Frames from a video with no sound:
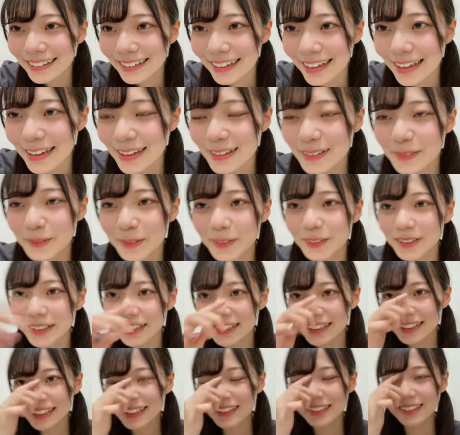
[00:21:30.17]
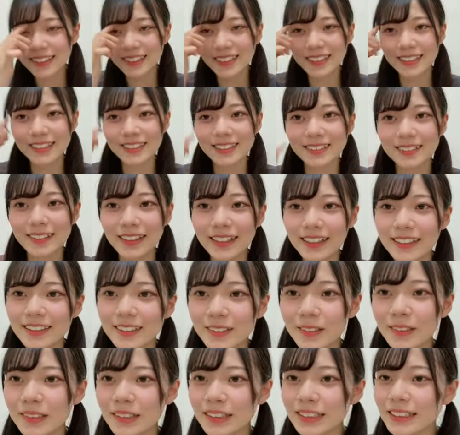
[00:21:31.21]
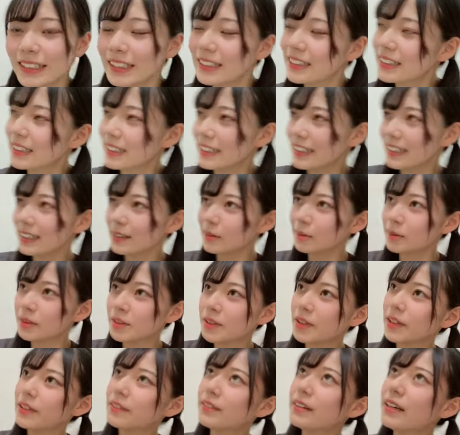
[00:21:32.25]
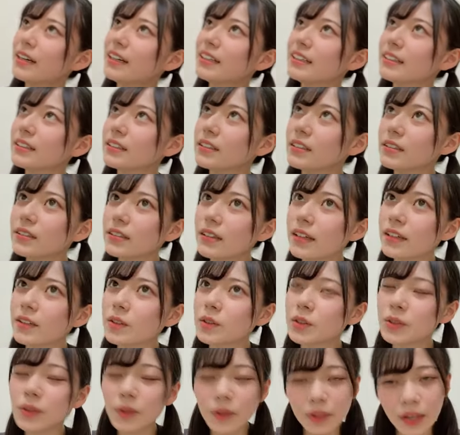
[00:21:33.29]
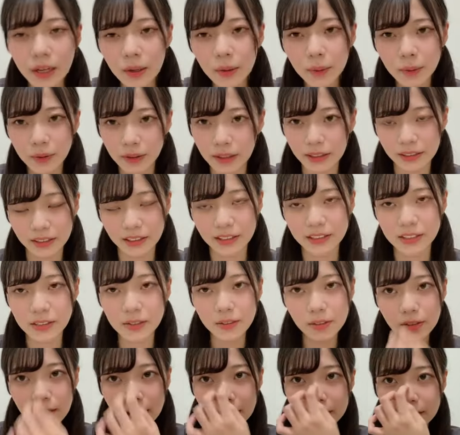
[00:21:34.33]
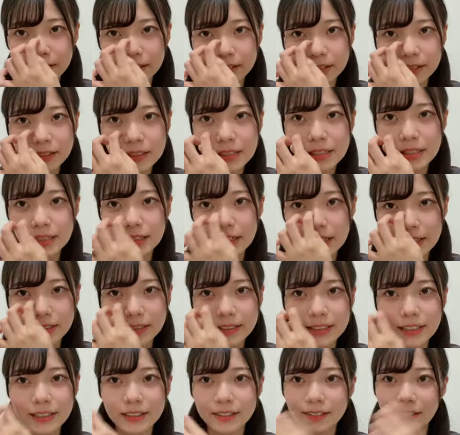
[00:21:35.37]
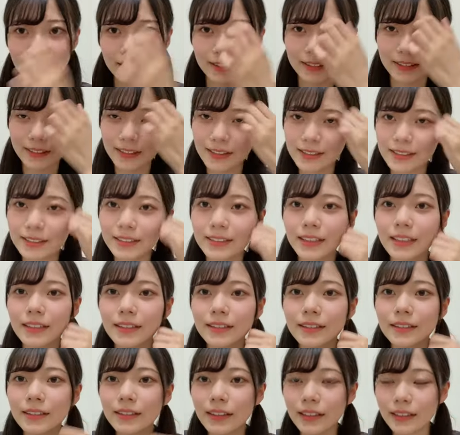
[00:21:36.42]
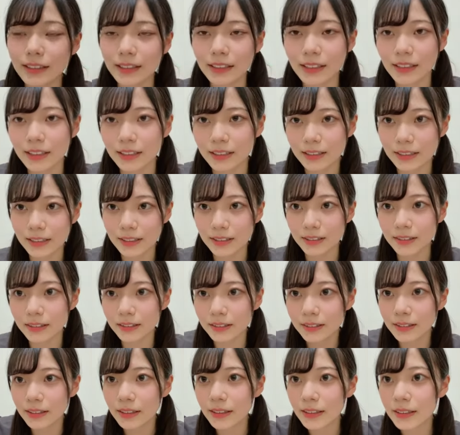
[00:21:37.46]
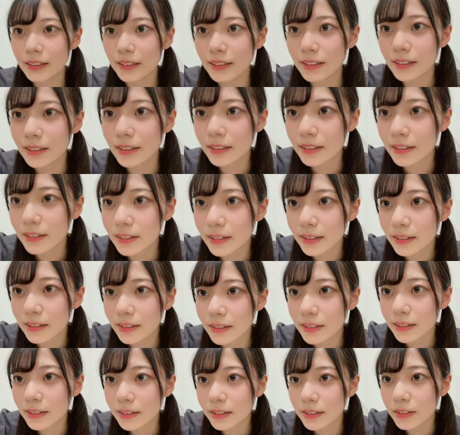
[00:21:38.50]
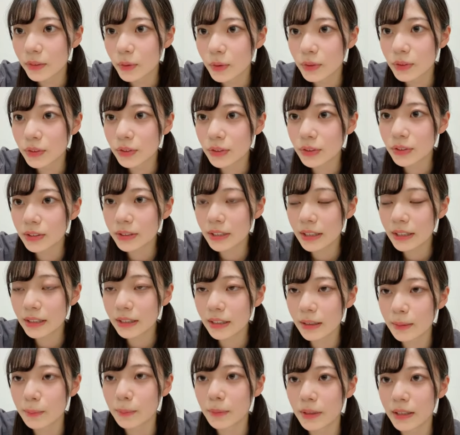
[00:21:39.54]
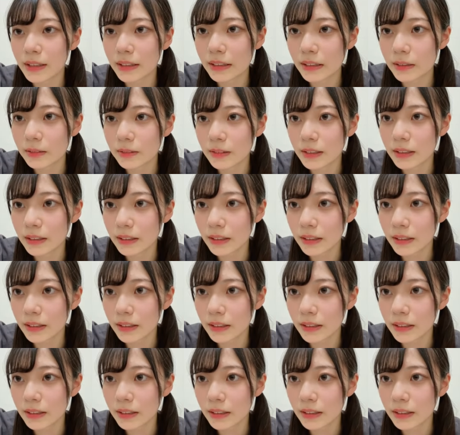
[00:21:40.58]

えポニーテールと獅子は幼稚園じゃないかもそれはあの小学校かな小学1年生とか2年生だった気がするそう十何年前なので